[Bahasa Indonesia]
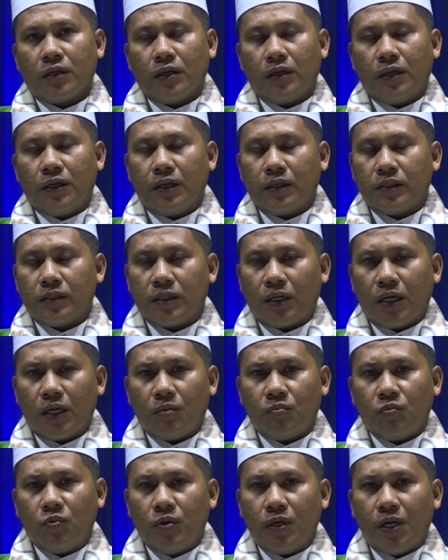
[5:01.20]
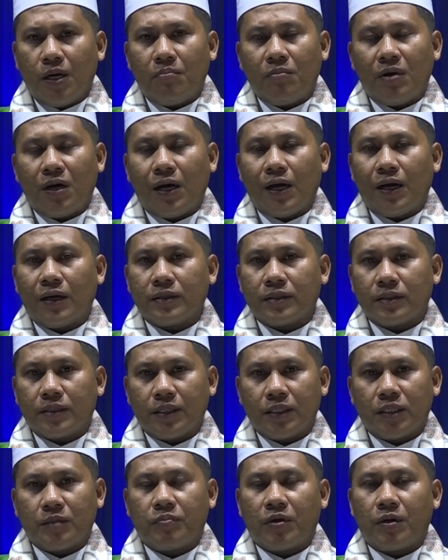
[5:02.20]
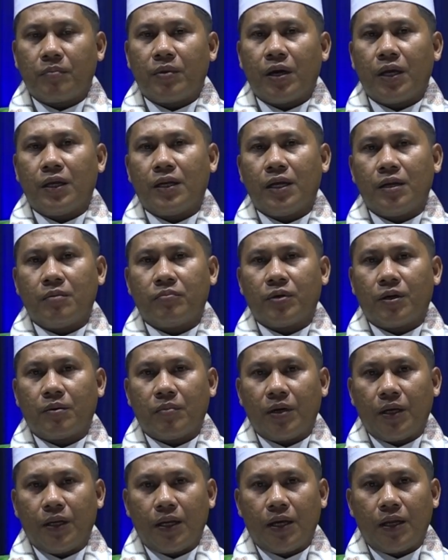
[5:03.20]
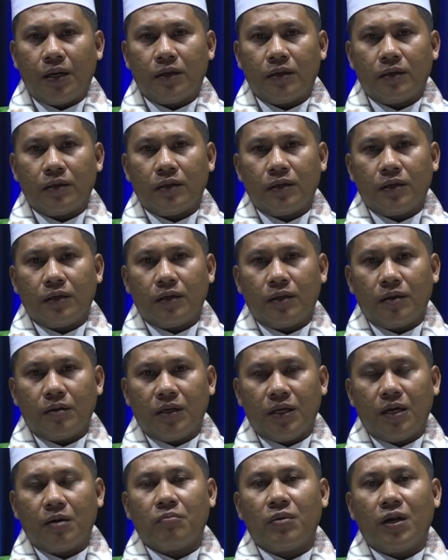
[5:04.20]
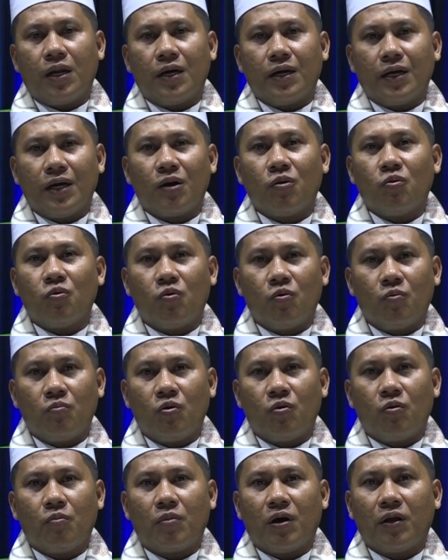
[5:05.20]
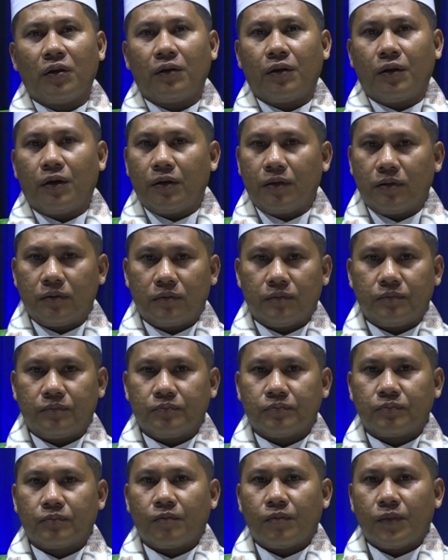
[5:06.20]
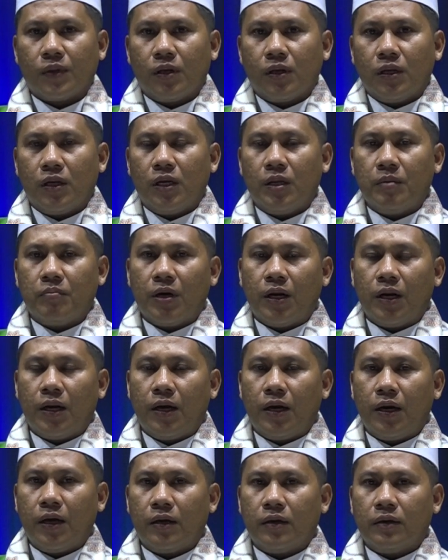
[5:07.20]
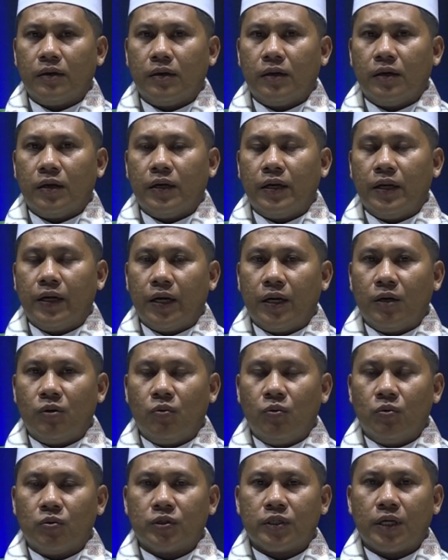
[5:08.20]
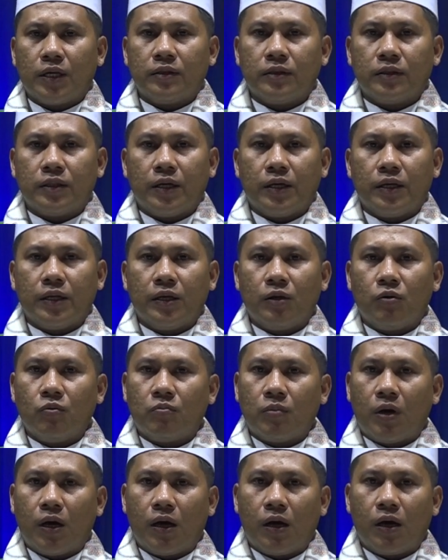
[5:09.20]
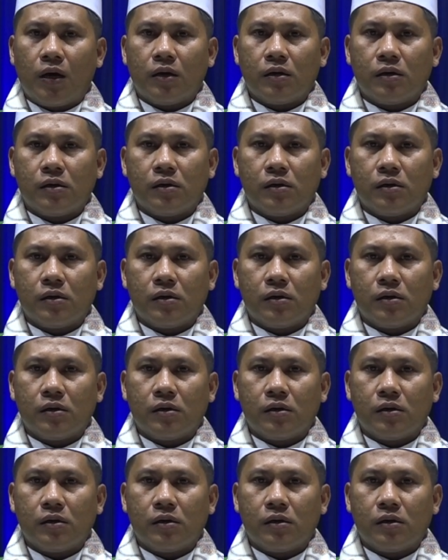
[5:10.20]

dengan sangat mudah mengakses permainan-permainan yang melanggar hukum-hukum Allah. Di mana dengan duduk santai di rumah,